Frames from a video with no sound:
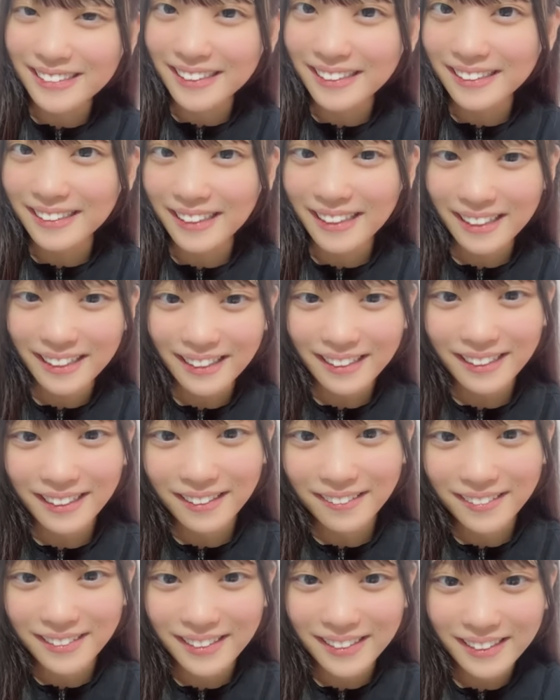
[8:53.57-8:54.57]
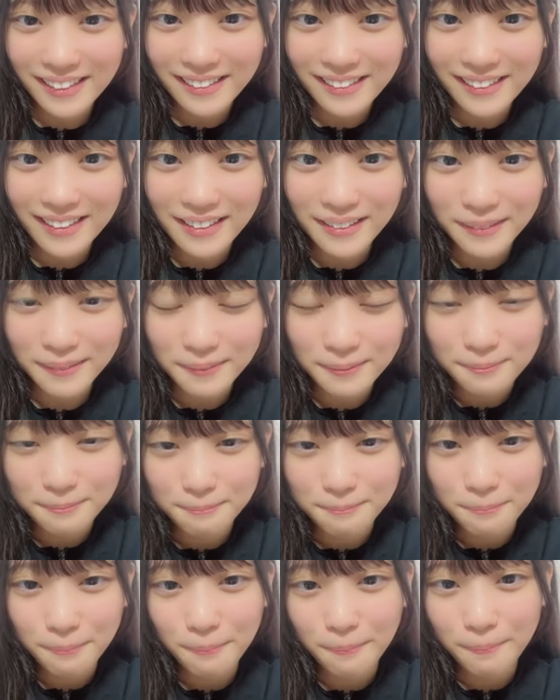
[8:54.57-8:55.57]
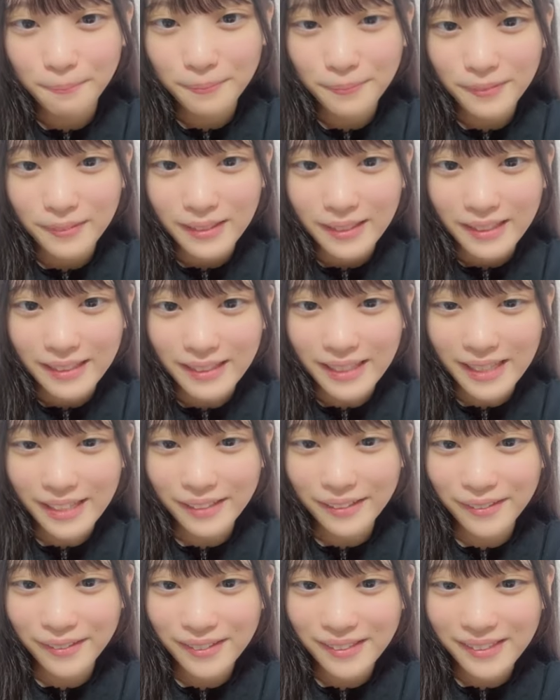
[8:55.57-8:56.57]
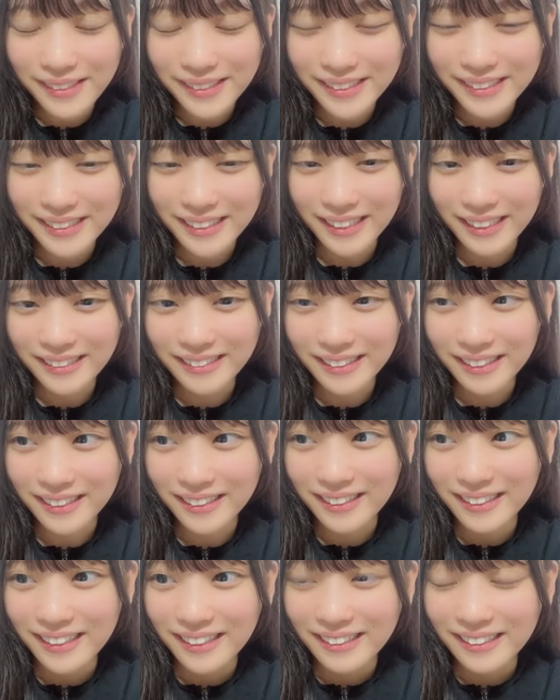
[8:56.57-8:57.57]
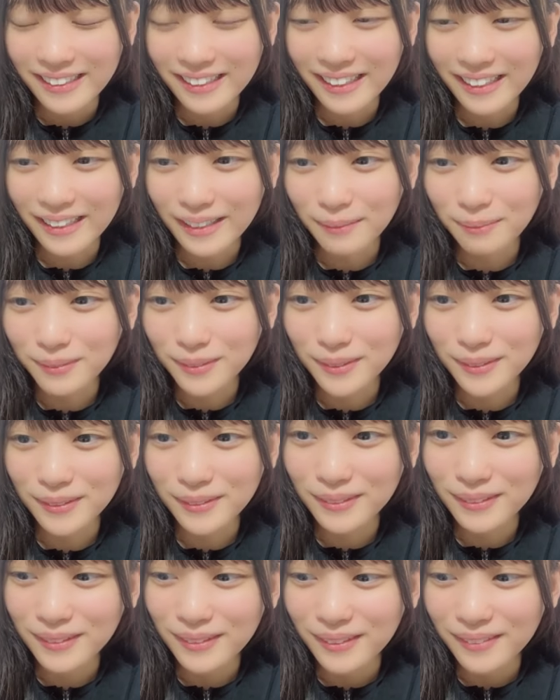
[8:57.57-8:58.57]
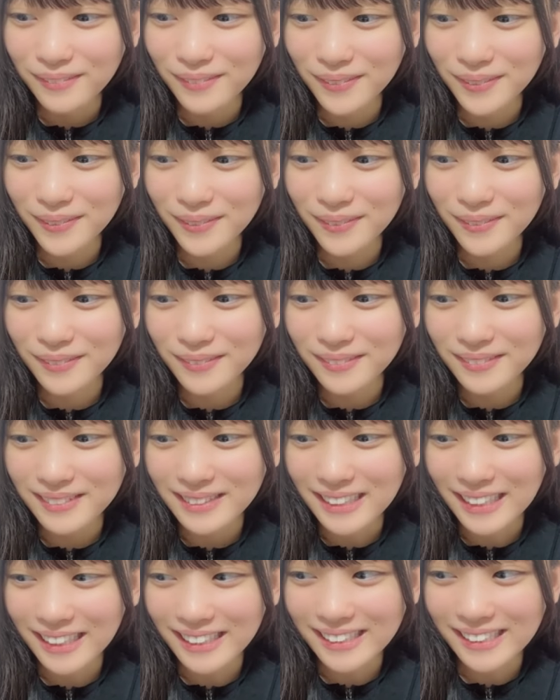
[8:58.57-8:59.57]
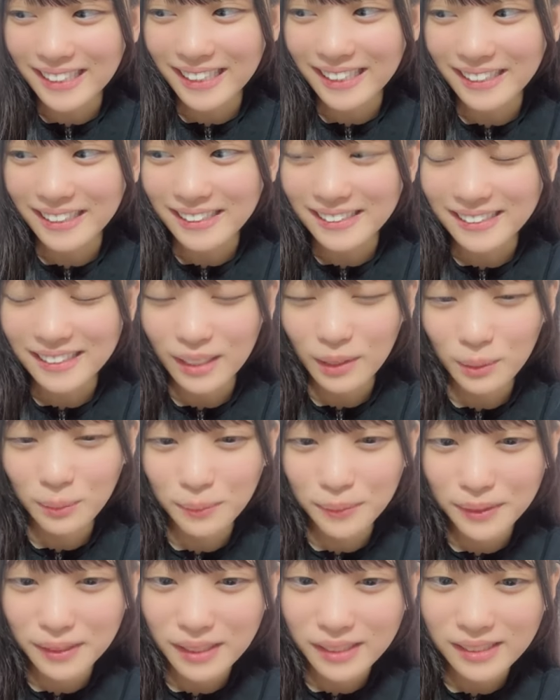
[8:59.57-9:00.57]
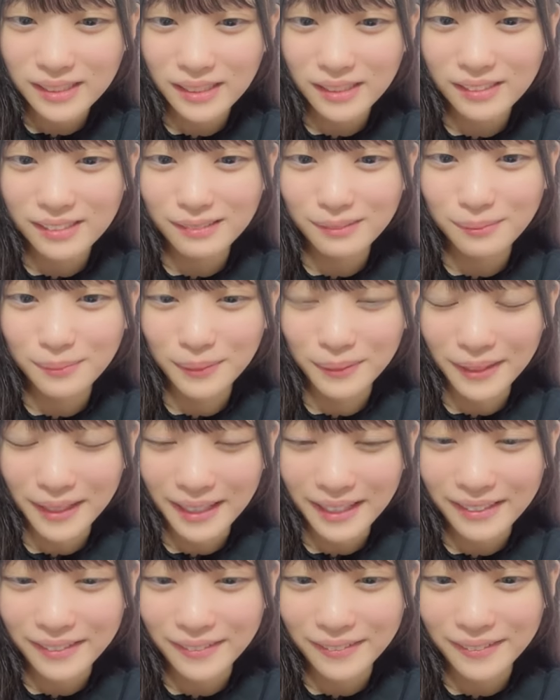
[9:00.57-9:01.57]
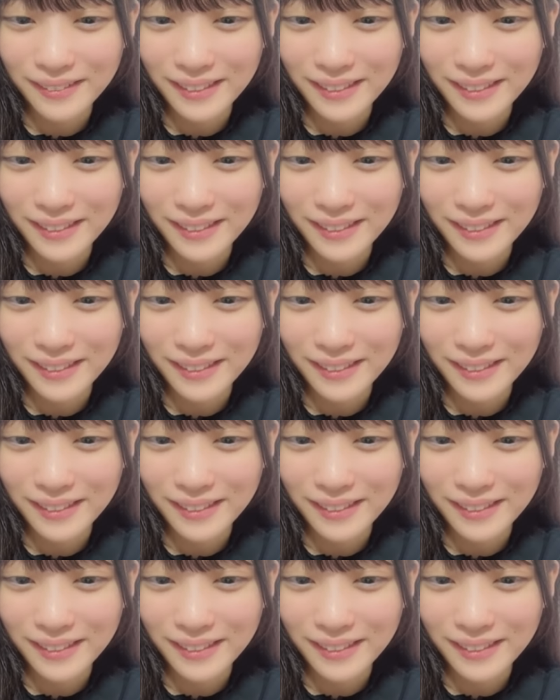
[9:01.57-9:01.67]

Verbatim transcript: 年で変わったかなねうぎうしやしゃでなんかもうもう3期生からしたら思い出したくもないよ